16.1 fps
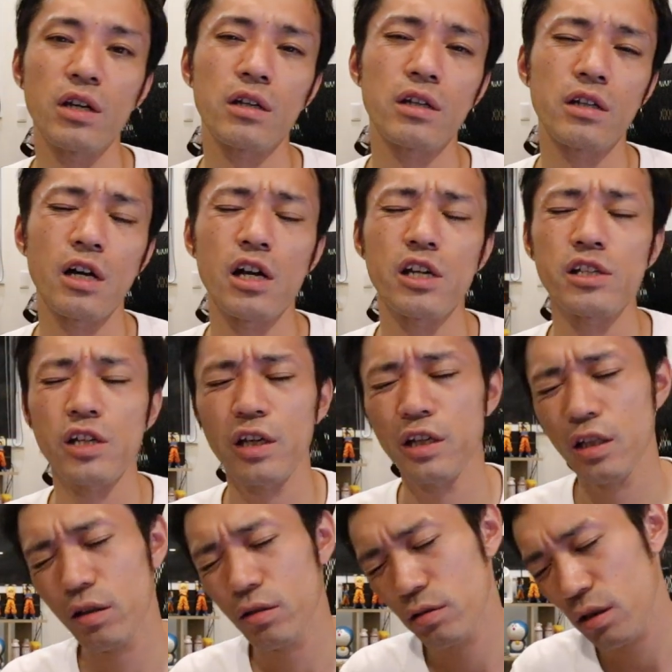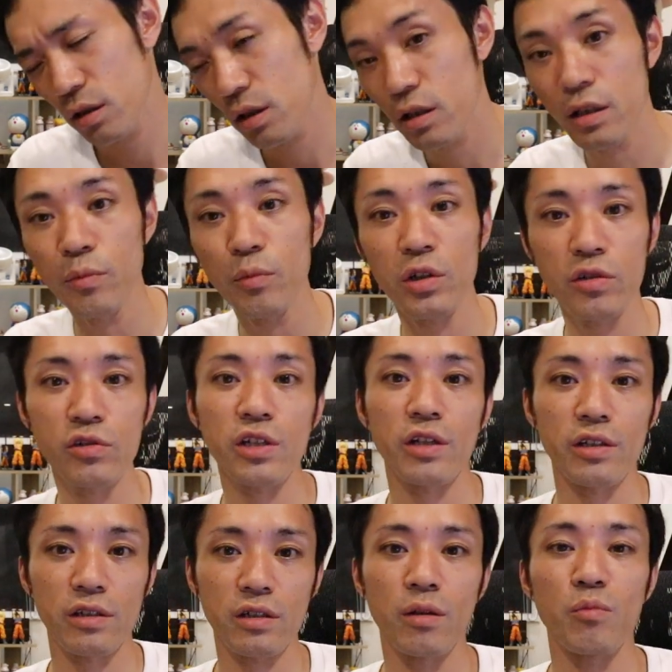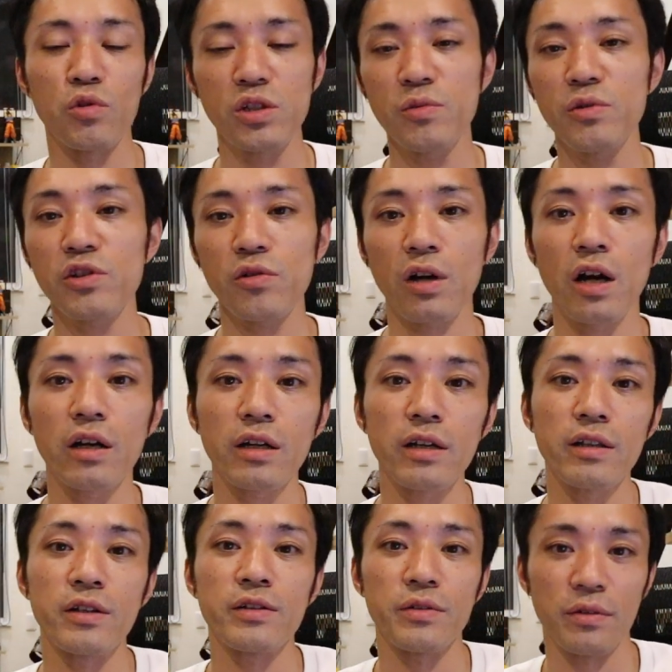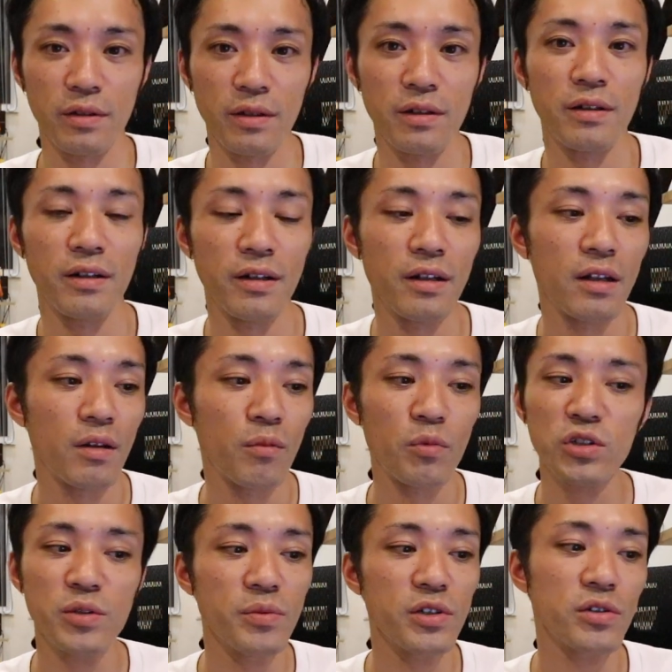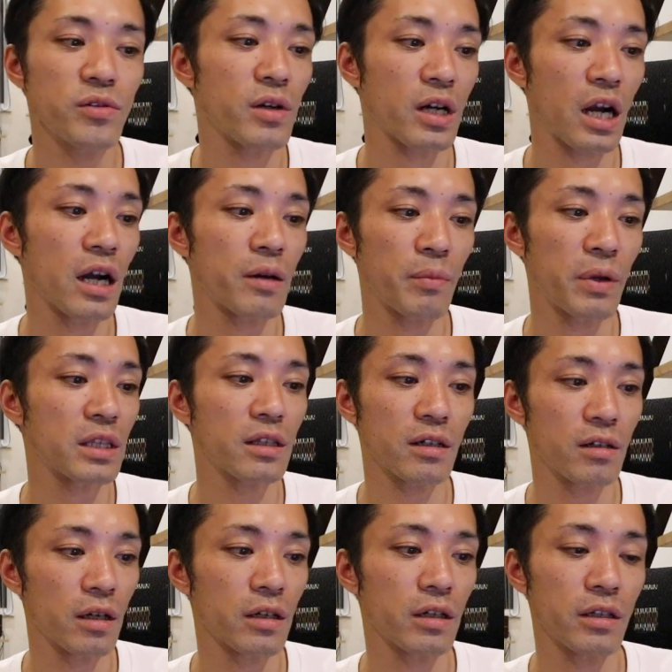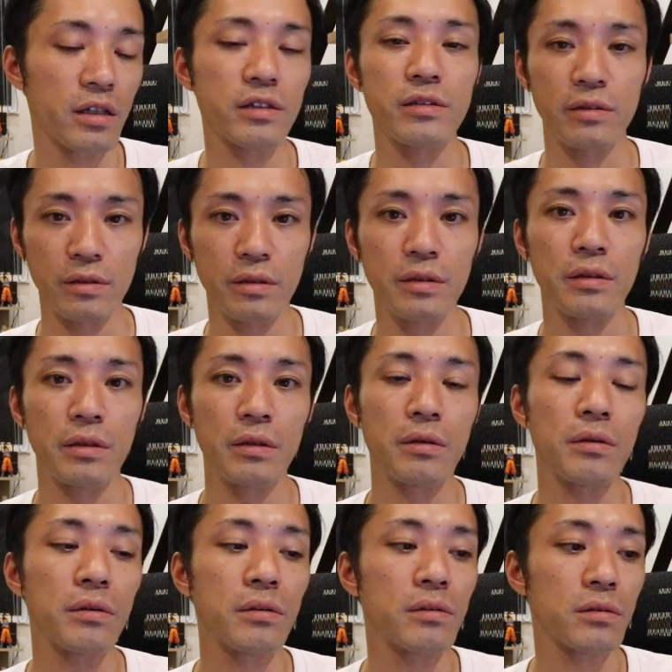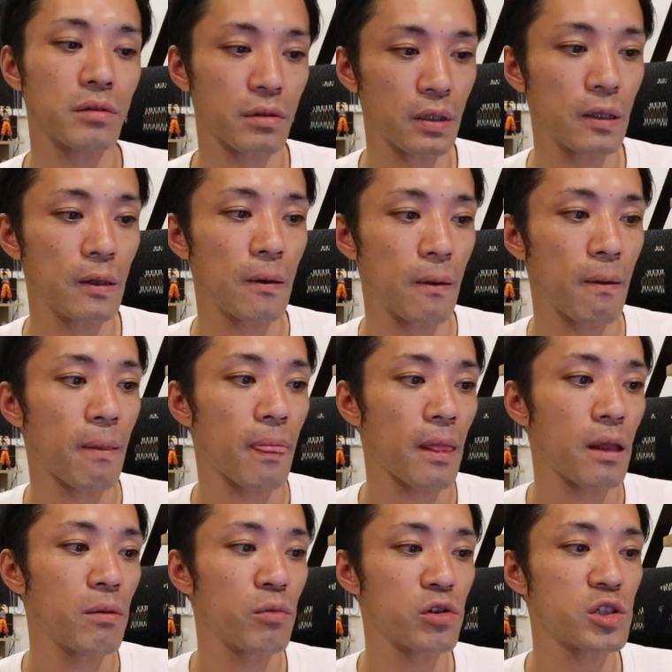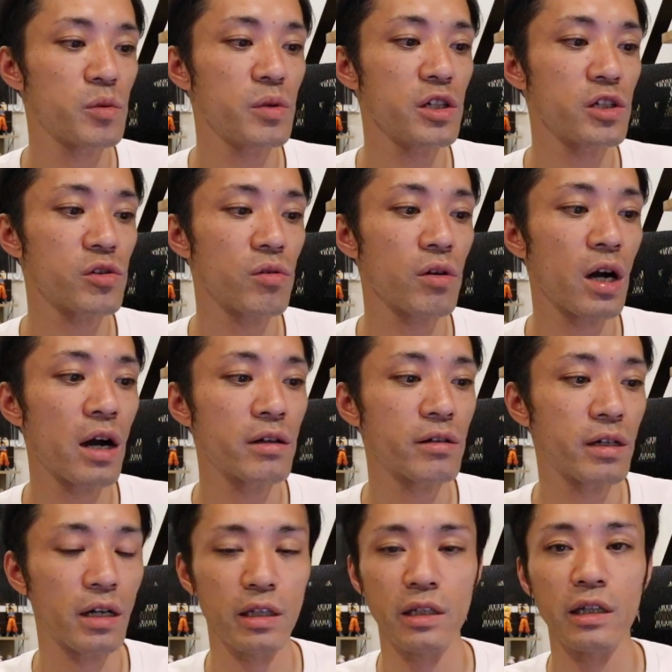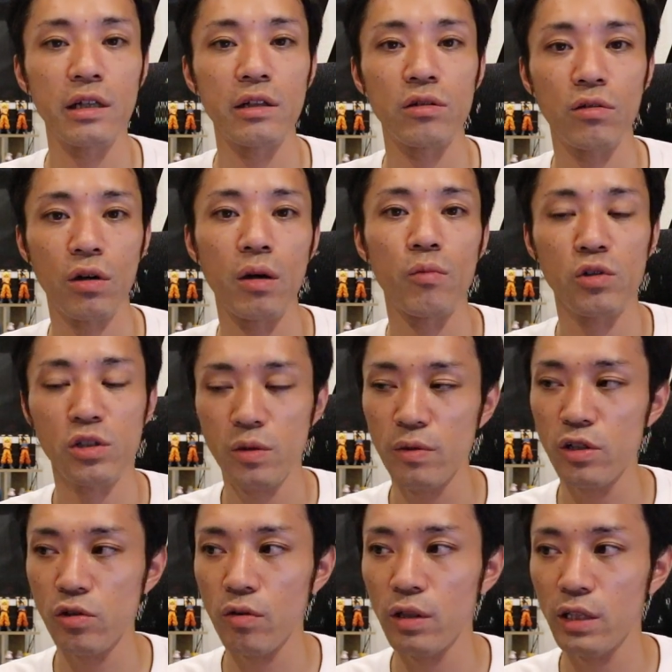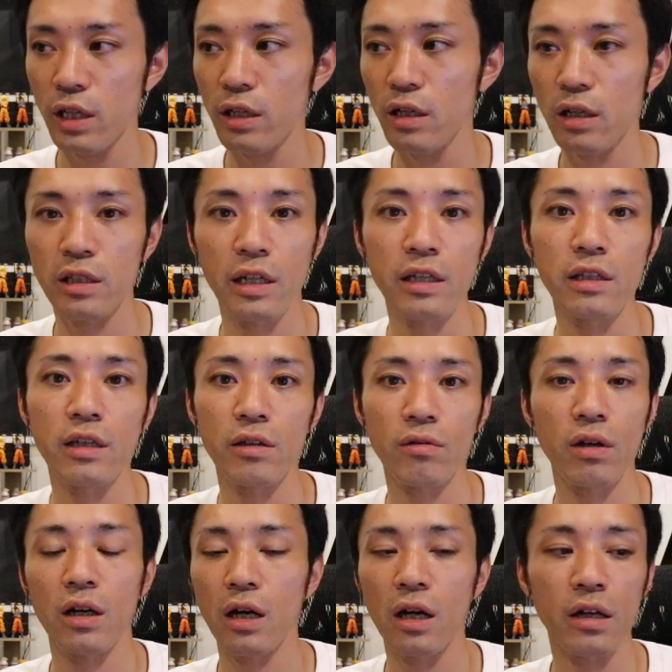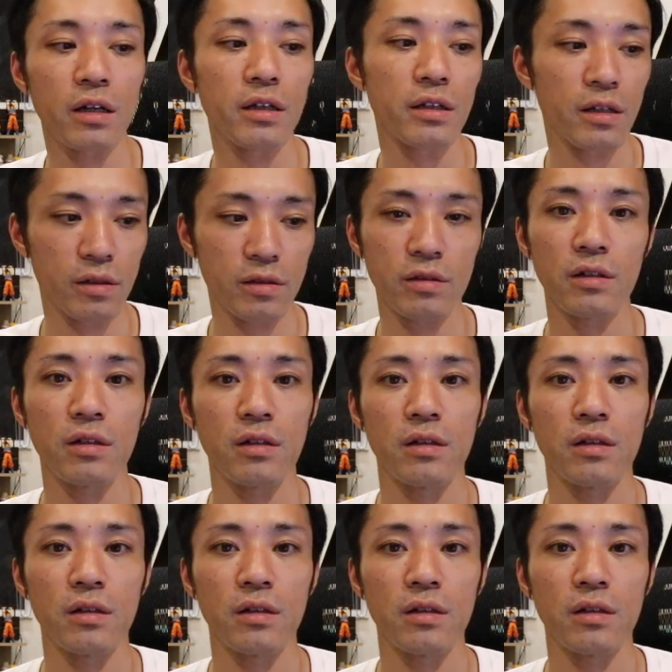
明け会社行きたくないなでも行くじゃないですかモチベーション関係ないですよねモチベーションは全く関係ないです本当にモチベーションがあるからできるのかモチベーションがないからできないのか関係ないです